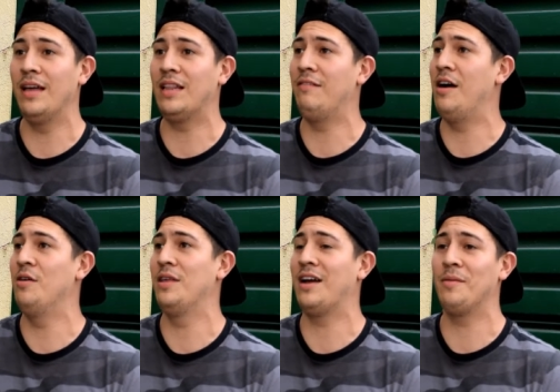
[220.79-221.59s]
he
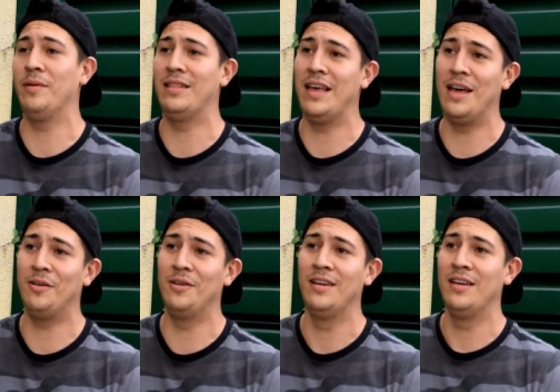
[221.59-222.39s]
trabajado de
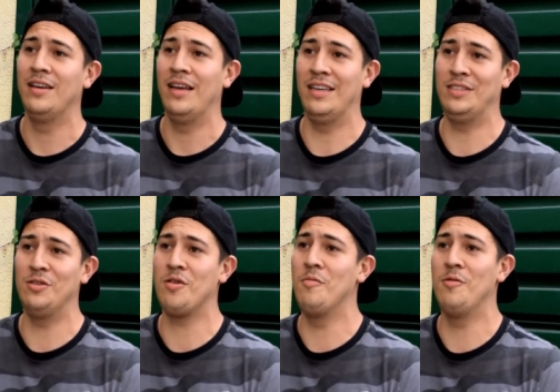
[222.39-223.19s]
carpintero, he
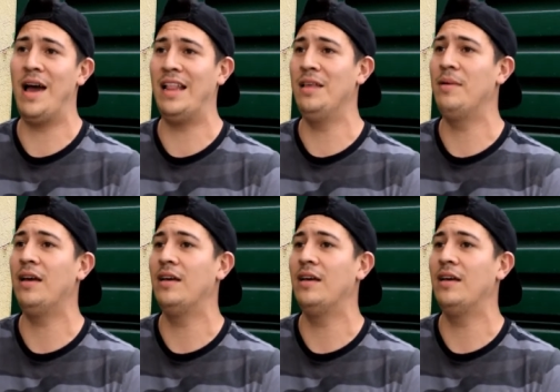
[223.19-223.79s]
sido como un handyman,